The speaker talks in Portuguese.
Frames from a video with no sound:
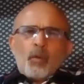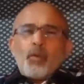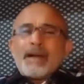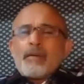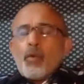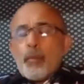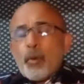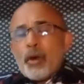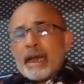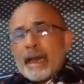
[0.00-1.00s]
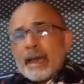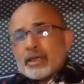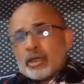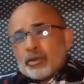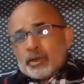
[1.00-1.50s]
O porquê
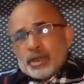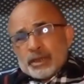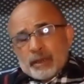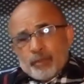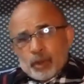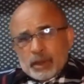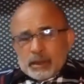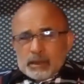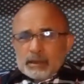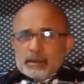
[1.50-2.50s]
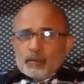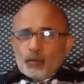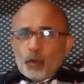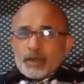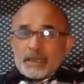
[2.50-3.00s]
essa notícia é importante?
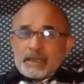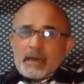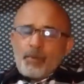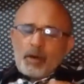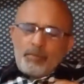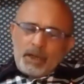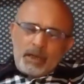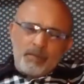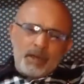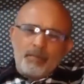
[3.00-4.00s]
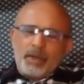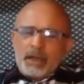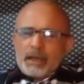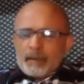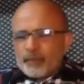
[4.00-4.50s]
Você, meu amigo e minha
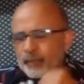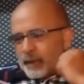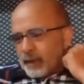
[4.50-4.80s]
amiga,